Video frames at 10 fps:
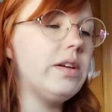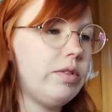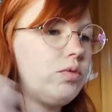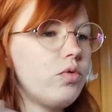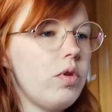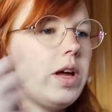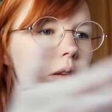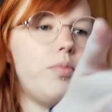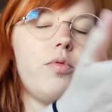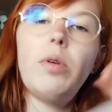elle va toujours
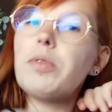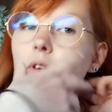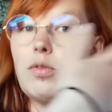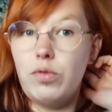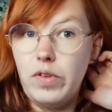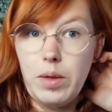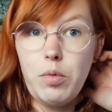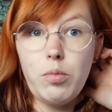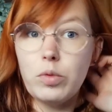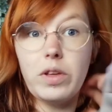aller plus loin parce qu'elle veut
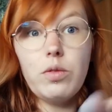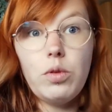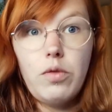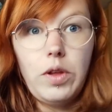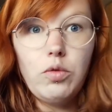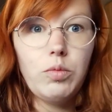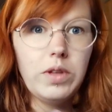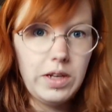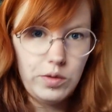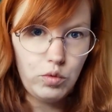vraiment montrer son œuf à tout le monde.
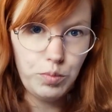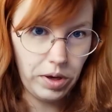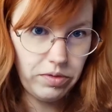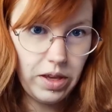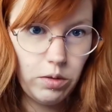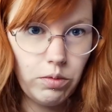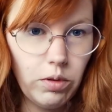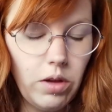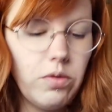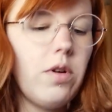Elle est super fière de son
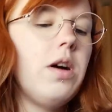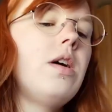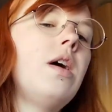œuf quoi.